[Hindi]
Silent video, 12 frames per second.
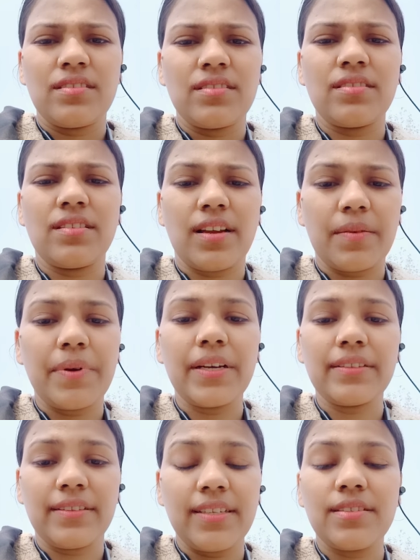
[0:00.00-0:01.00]

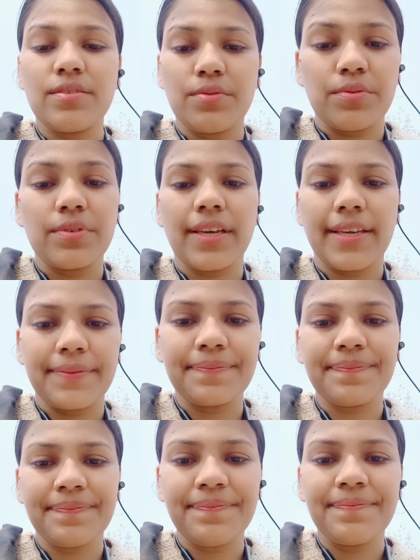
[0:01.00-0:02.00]
लगभग तीस तो होंगे ही
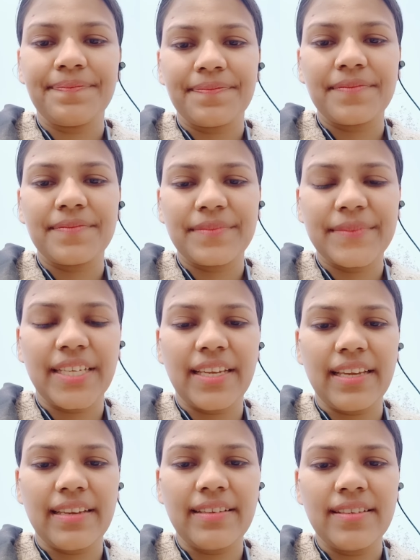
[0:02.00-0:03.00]
ठीक
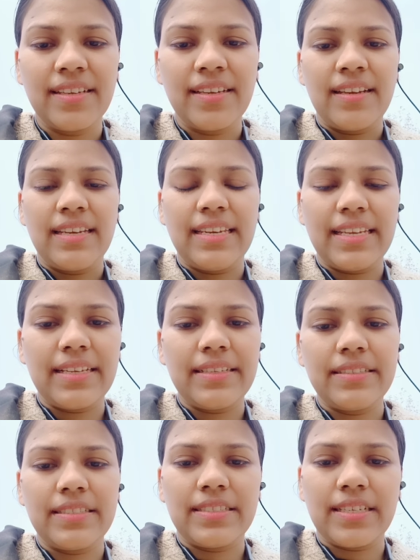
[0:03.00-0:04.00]
है
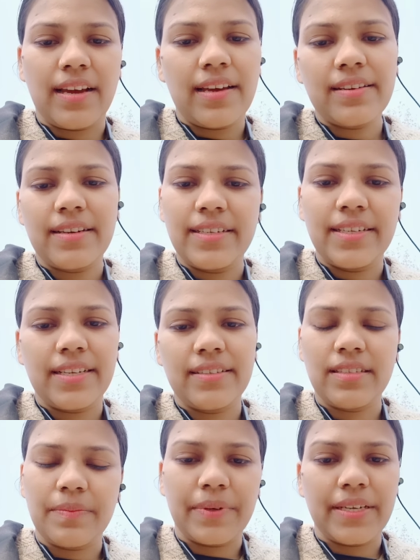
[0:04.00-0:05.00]
लेकिन चार घंटा
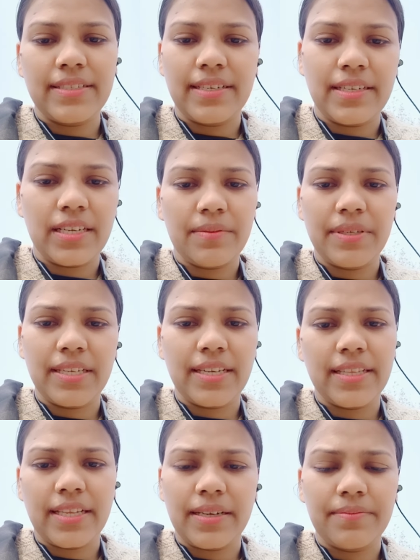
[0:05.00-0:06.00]
से पाँच घंटा में एक
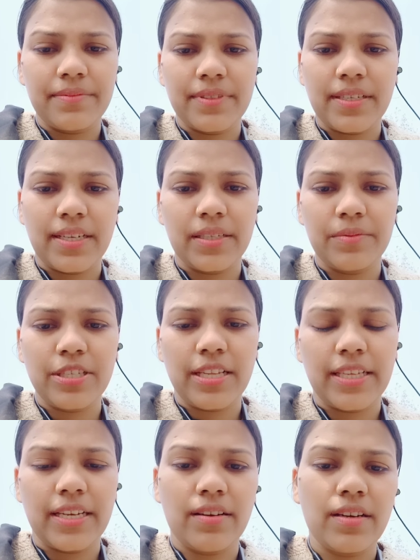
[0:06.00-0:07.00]
किताब ख़त्म हो
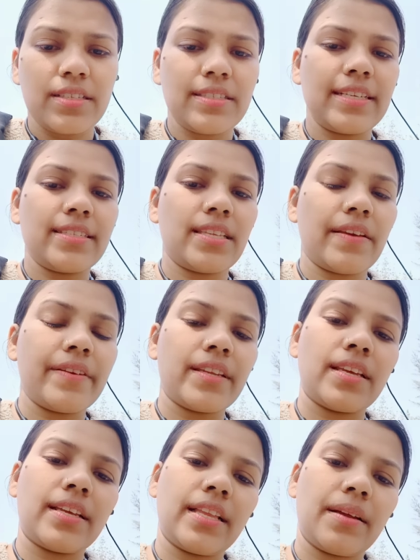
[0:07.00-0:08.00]
जाता है अगर सिक्स सेवन
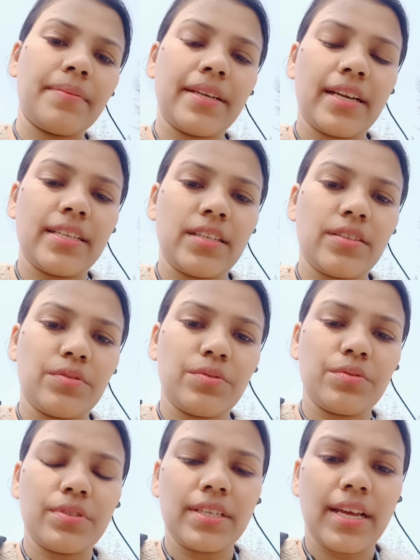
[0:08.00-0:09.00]
की किताब देखा जाए तो
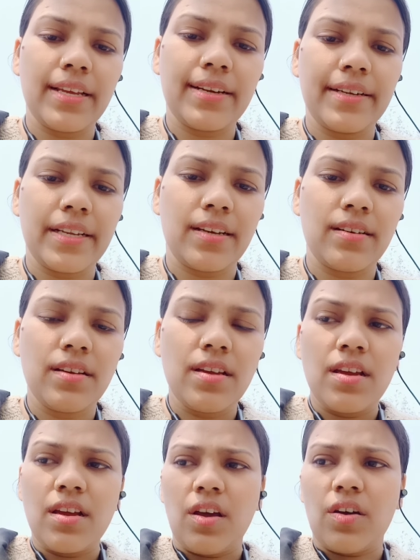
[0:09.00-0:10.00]
दो से ढाई घंटा
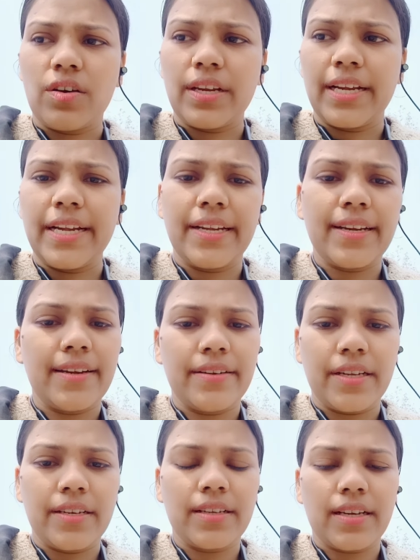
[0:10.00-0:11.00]
और एट नाइन
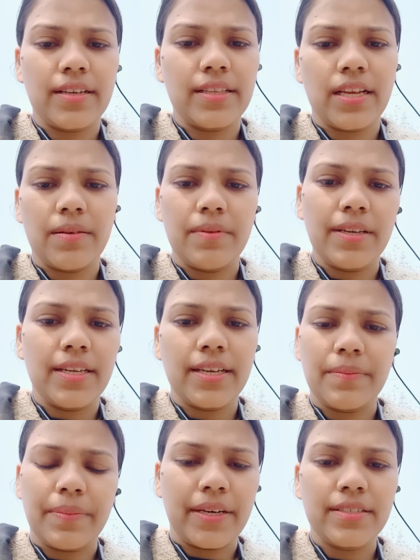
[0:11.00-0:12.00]
टेन का किताब ले
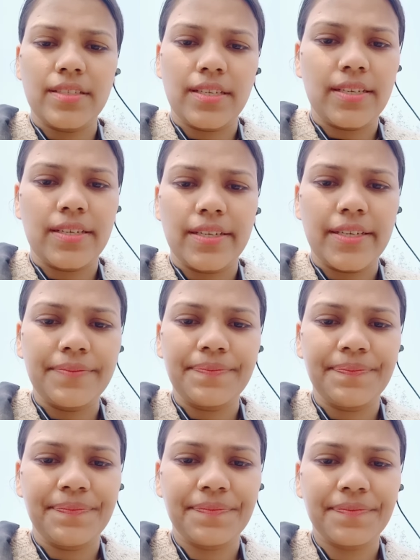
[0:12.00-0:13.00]
लेगा पाँच छः घंटा
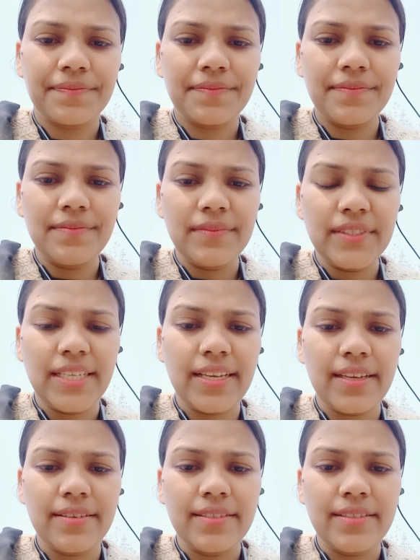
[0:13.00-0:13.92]
ठीक है